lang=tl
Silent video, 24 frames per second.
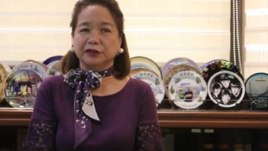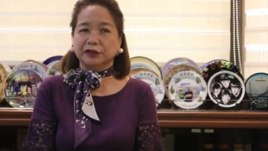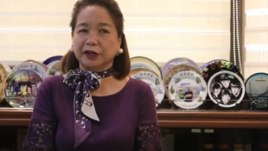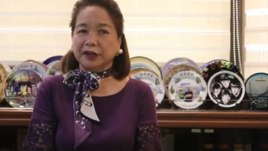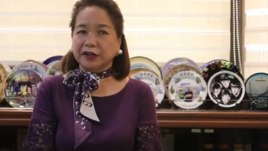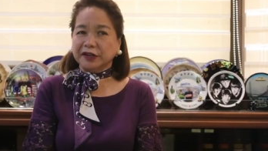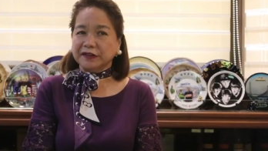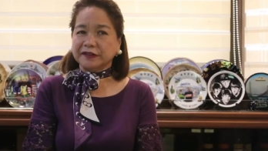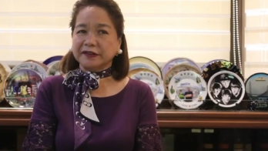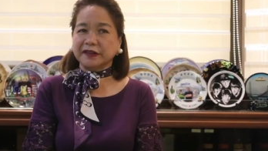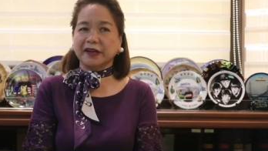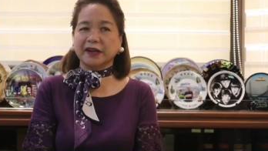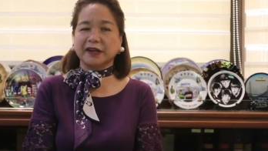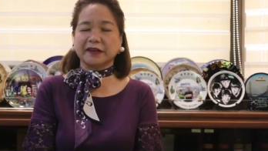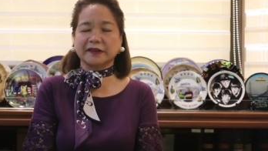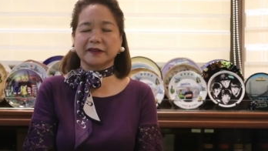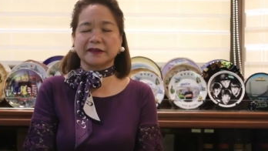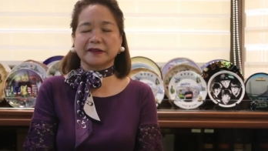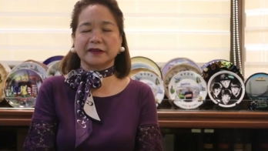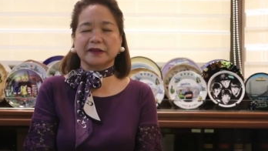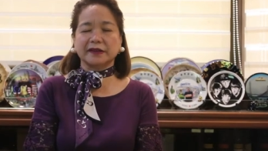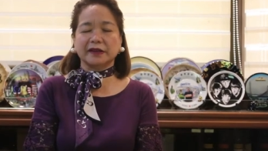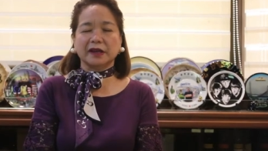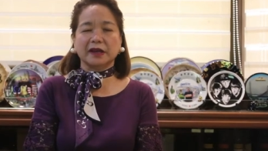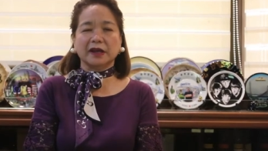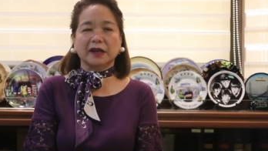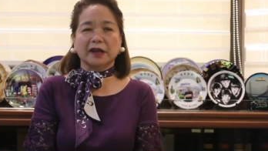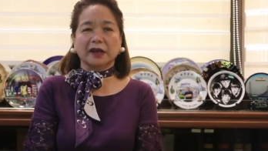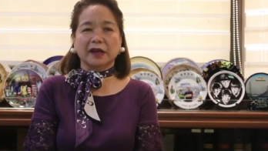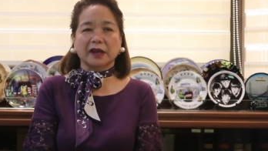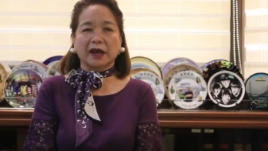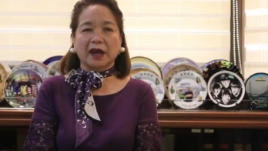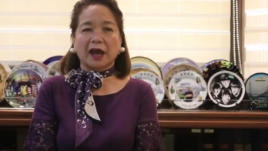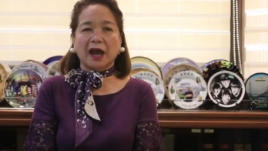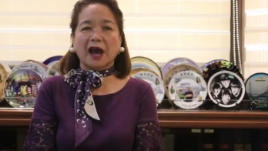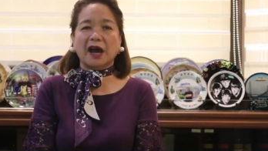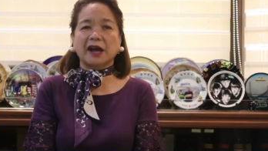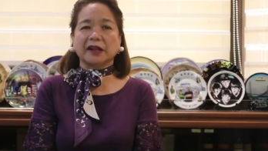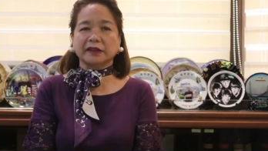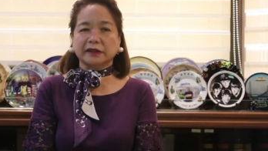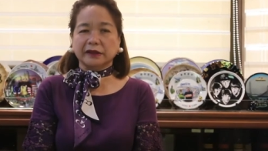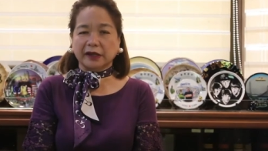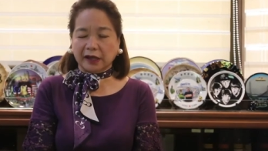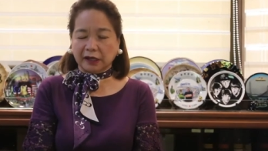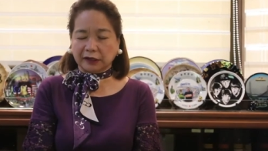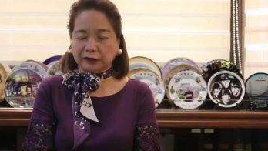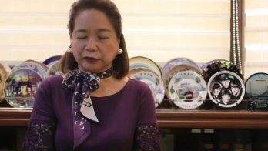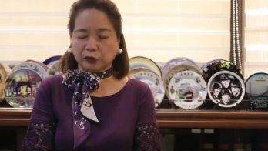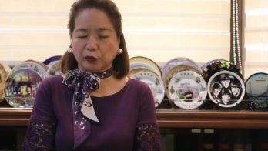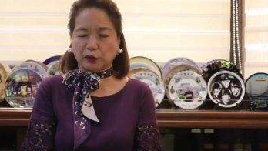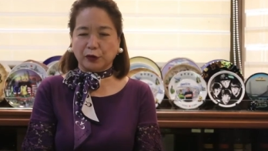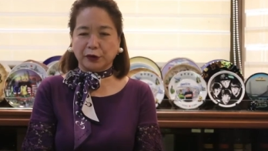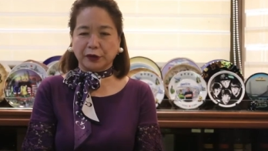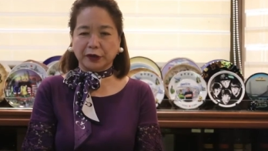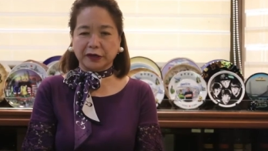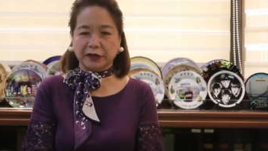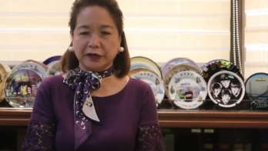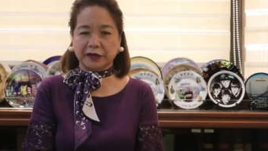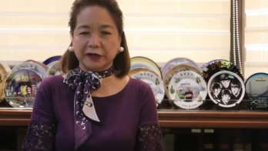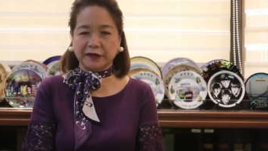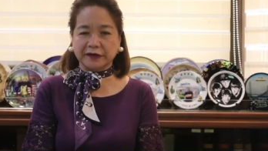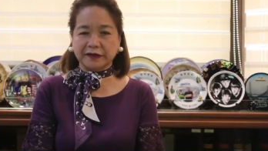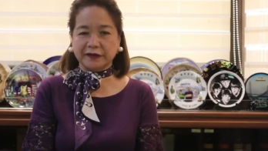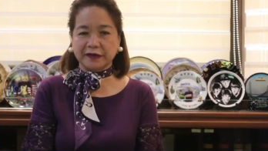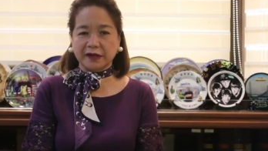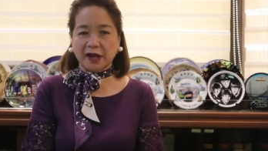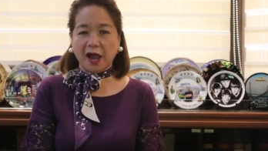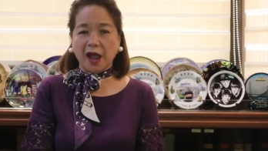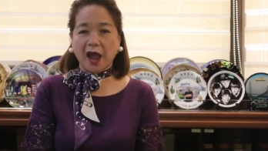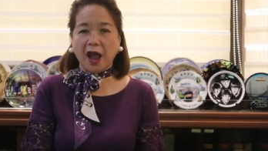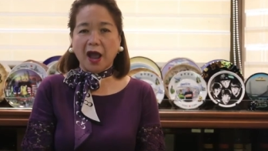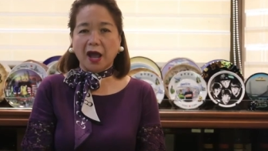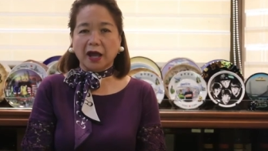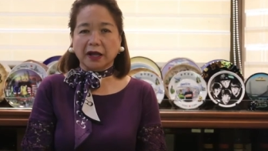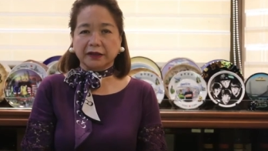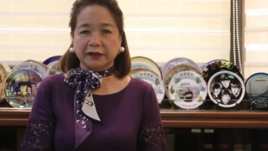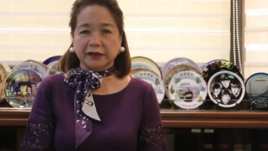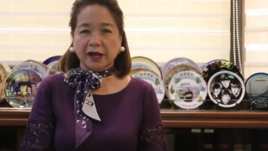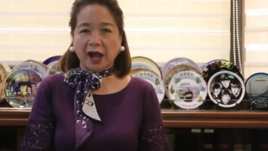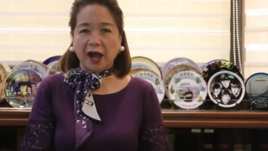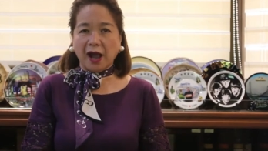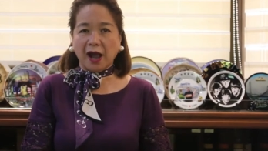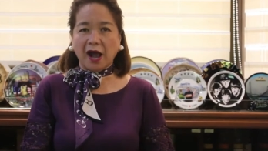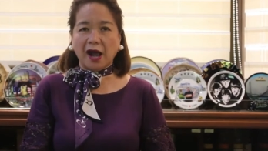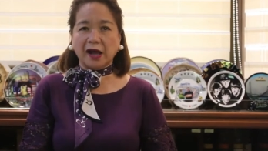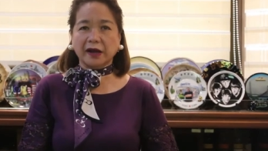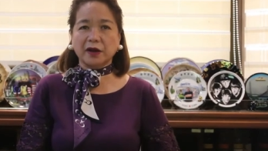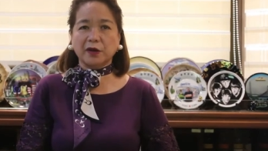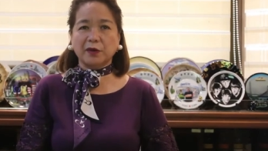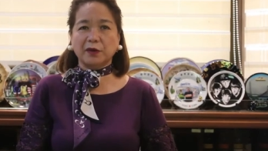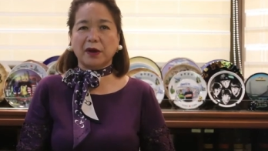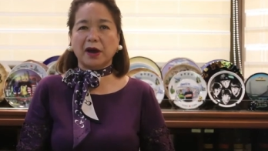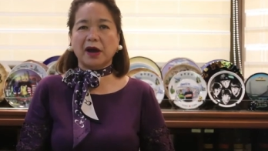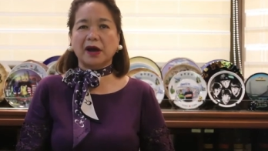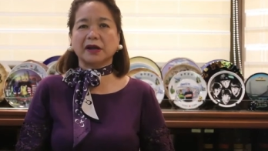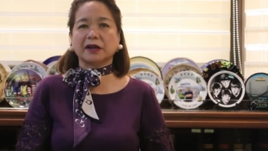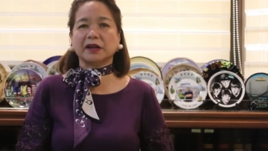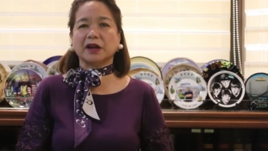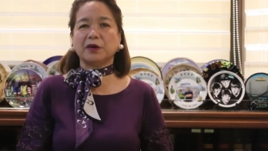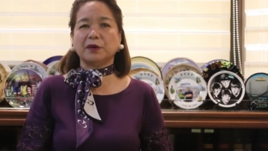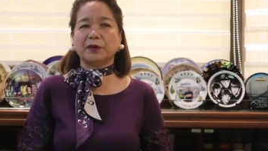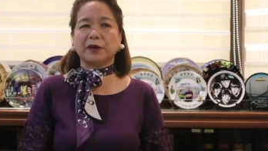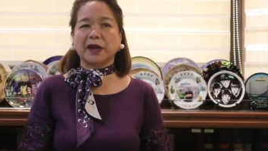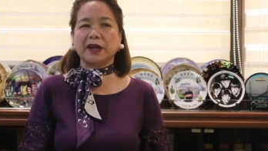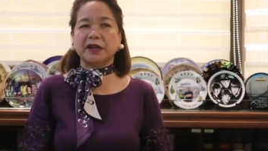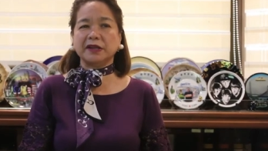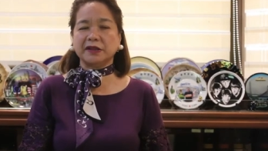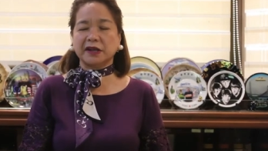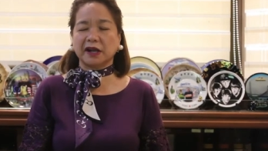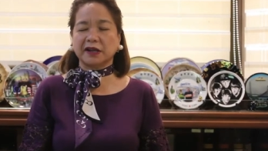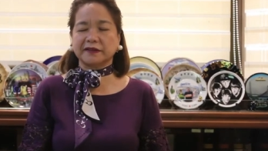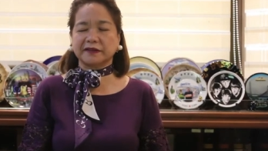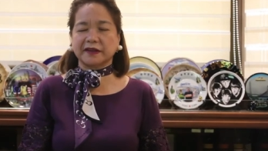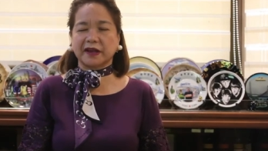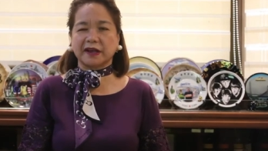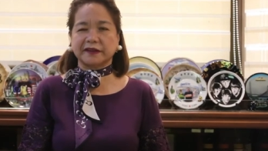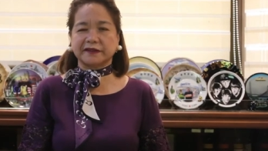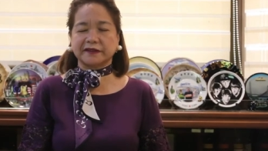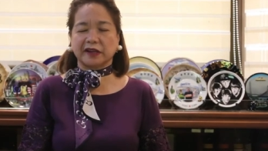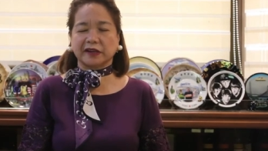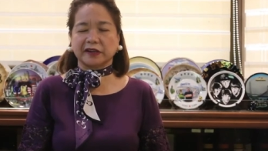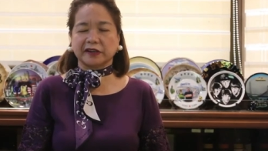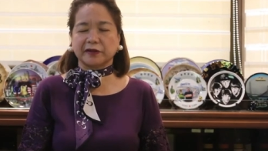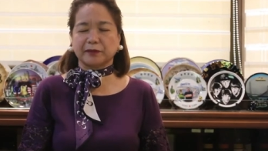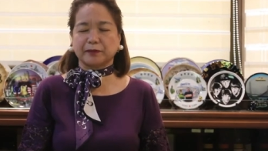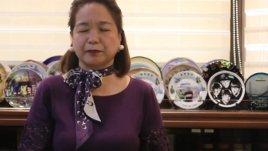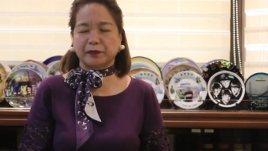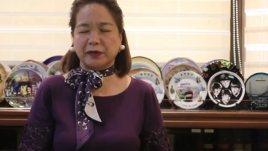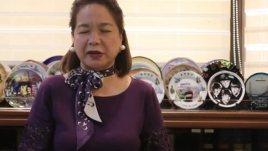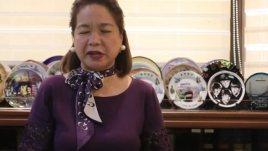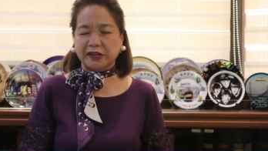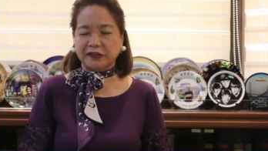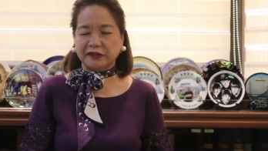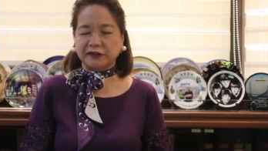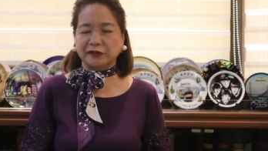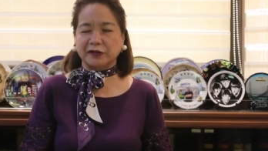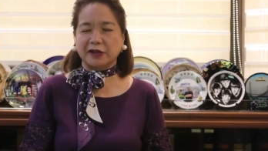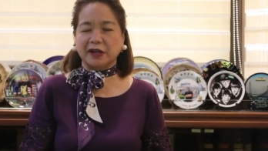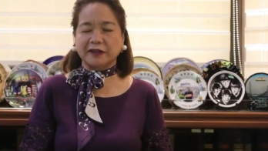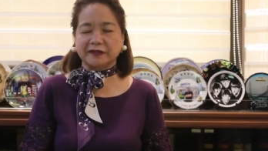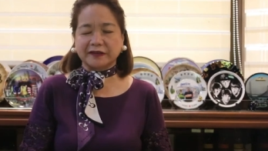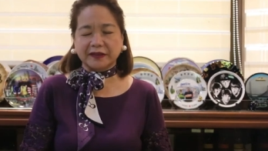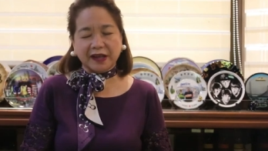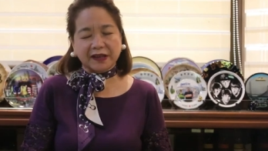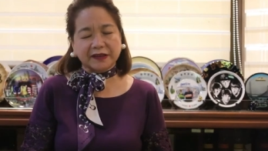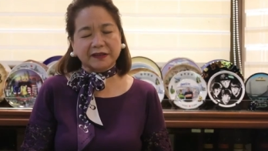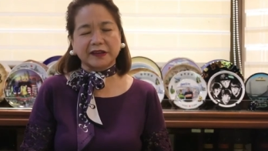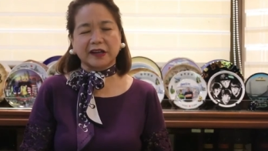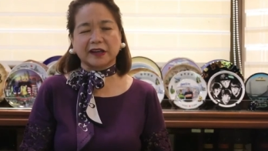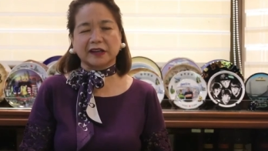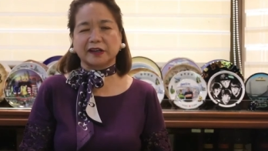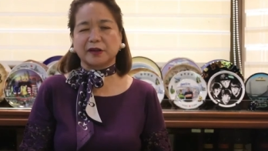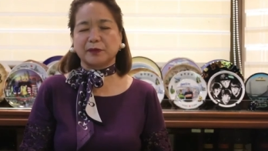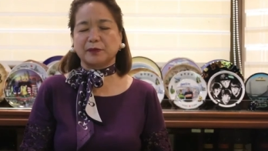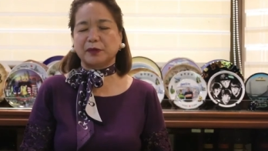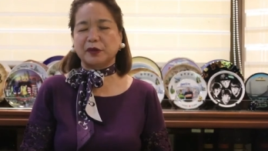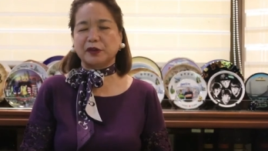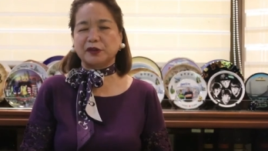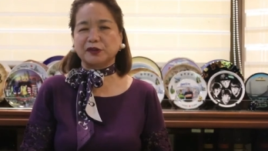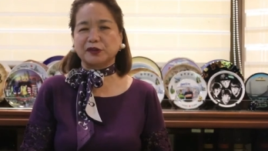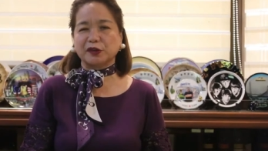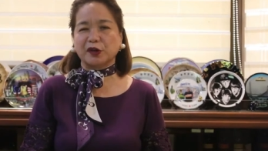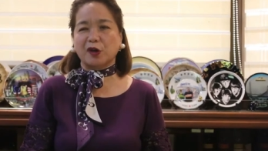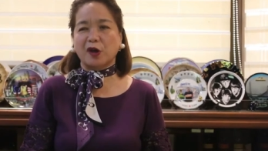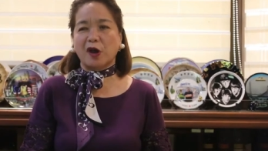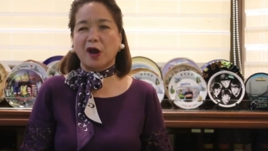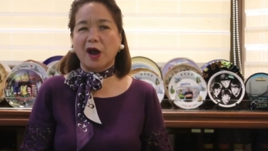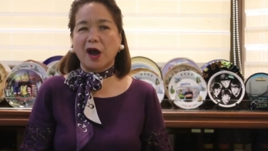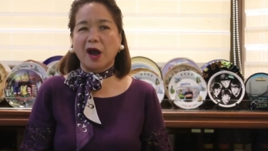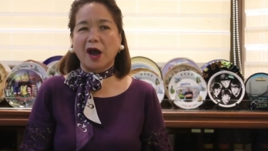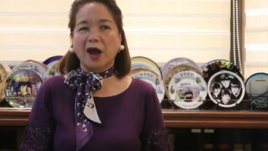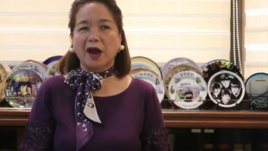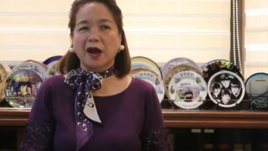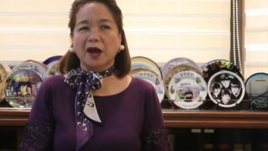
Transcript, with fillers: nurses, at health workers na araw-araw ay nagsasakripisyo, nagsasakripisyo